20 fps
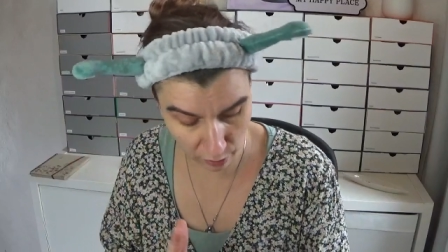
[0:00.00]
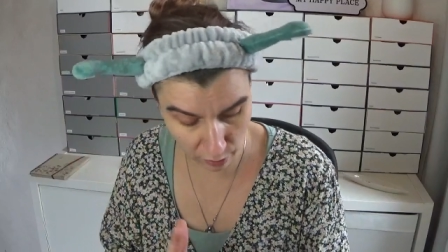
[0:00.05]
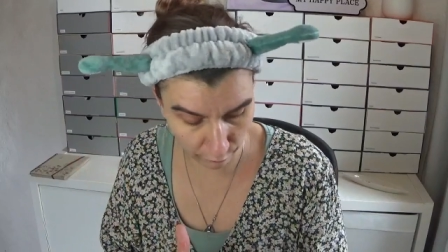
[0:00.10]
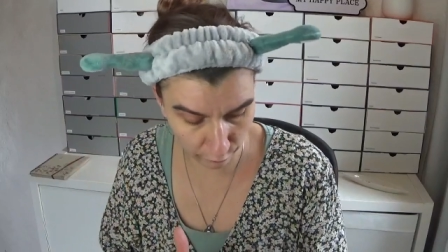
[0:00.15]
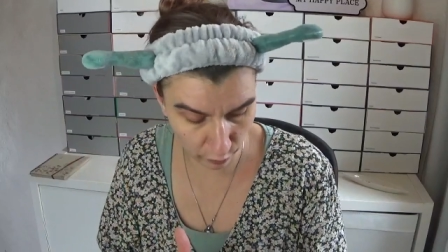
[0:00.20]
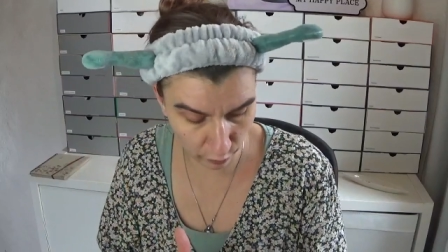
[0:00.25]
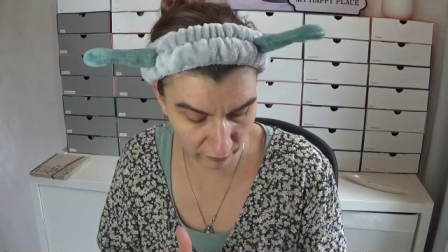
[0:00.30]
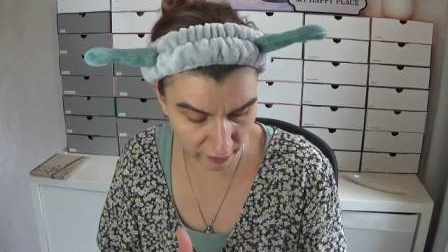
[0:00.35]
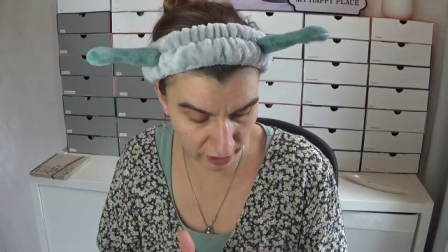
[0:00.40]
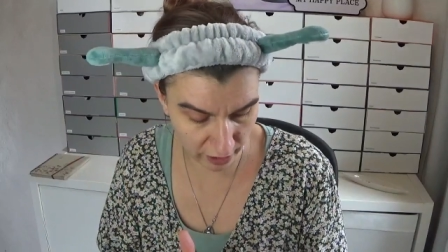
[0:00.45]

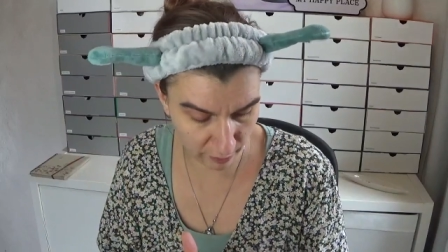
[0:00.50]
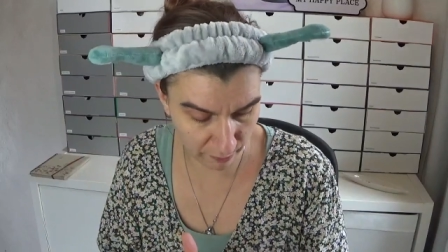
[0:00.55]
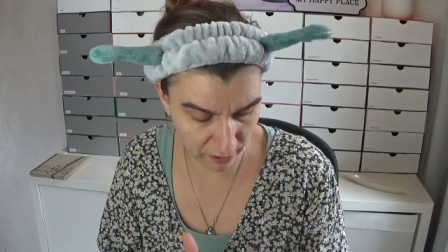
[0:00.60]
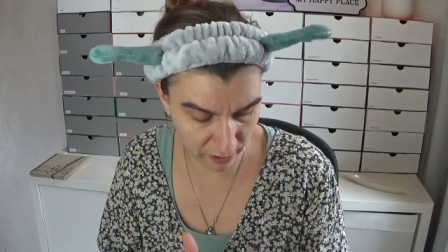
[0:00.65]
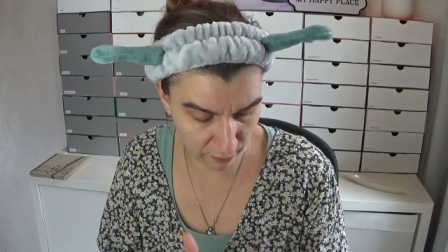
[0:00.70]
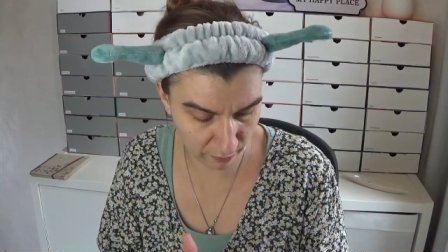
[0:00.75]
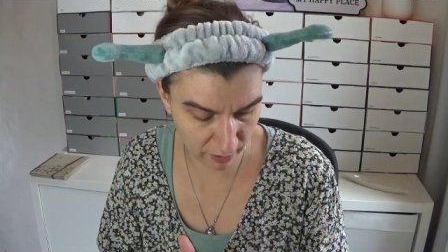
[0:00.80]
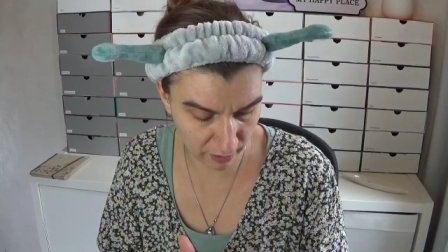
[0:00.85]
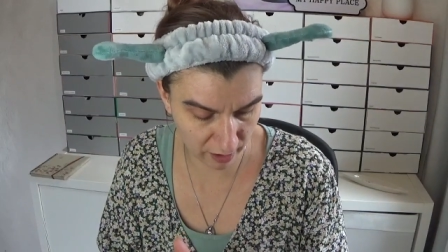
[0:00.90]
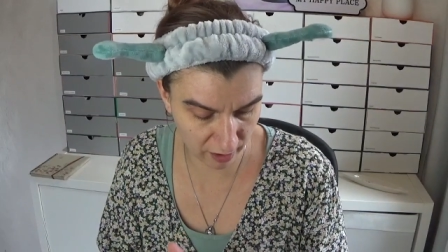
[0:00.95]
Gefühl, wenn ich
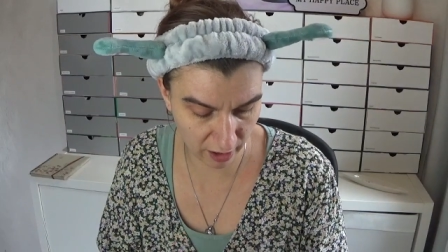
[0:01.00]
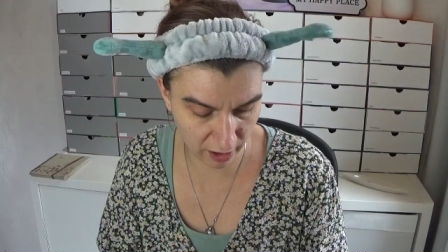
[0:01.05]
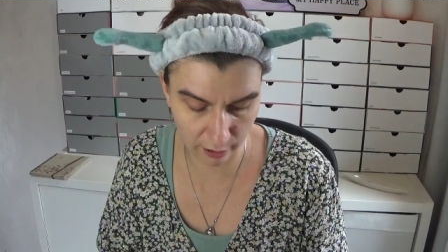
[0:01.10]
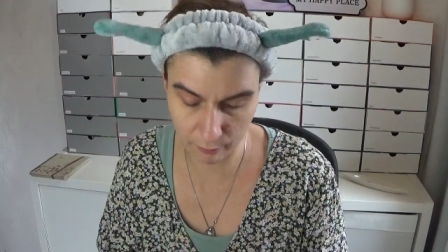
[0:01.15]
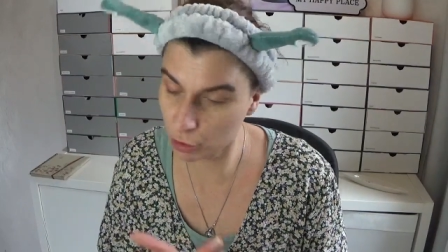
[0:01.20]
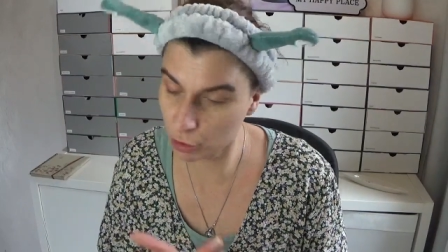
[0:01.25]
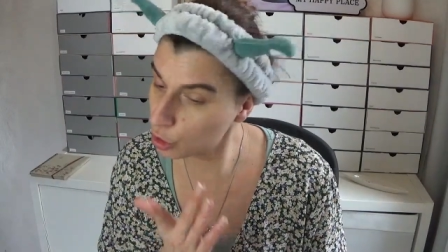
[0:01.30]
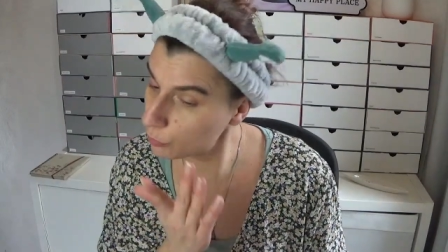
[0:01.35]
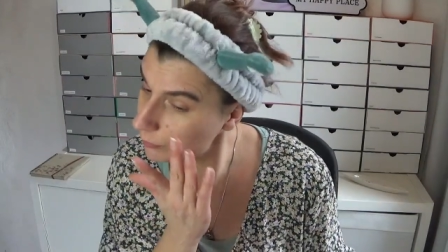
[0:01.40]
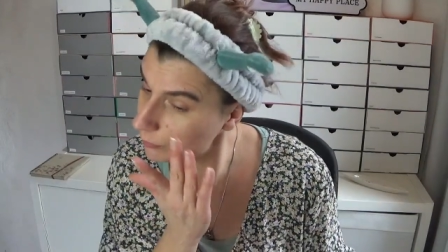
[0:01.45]
mich mit dem
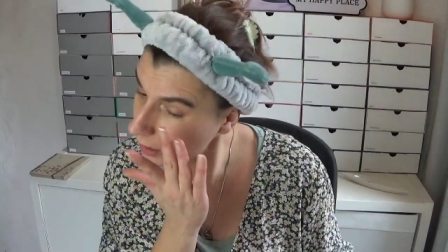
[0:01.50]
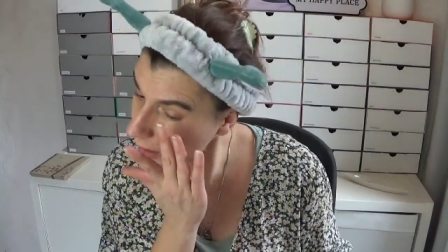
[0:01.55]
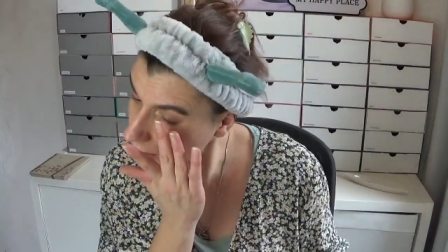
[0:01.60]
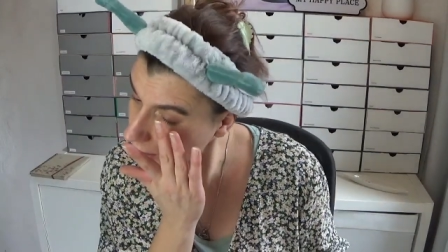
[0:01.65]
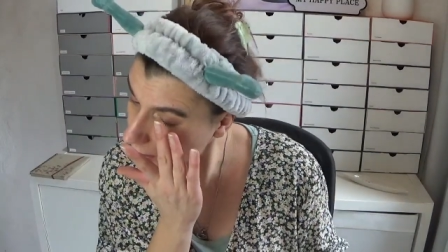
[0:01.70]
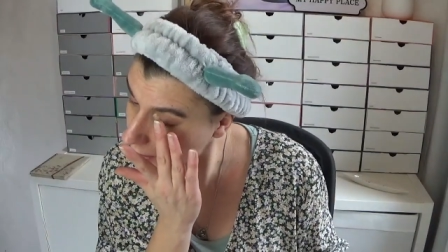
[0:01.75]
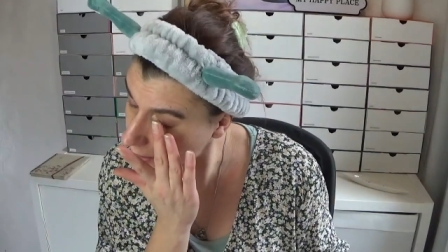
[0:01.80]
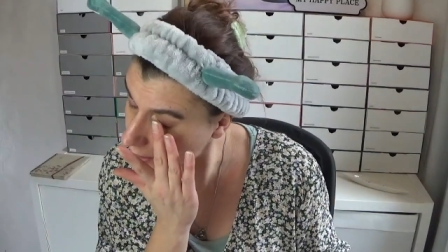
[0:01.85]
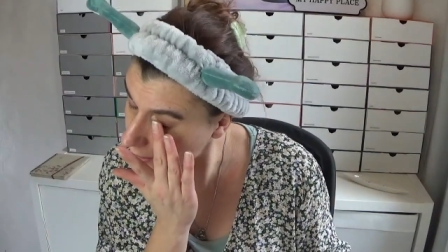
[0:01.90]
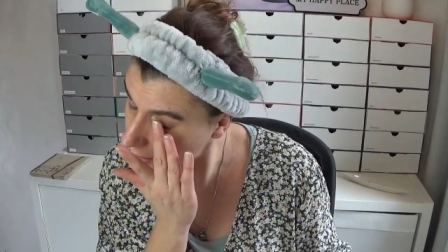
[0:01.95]

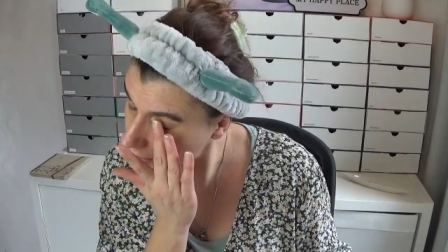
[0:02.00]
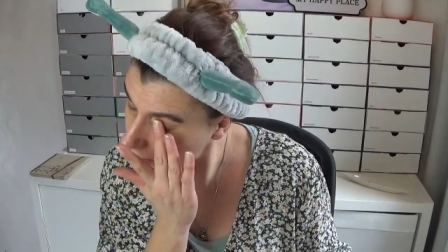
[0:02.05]
schminke,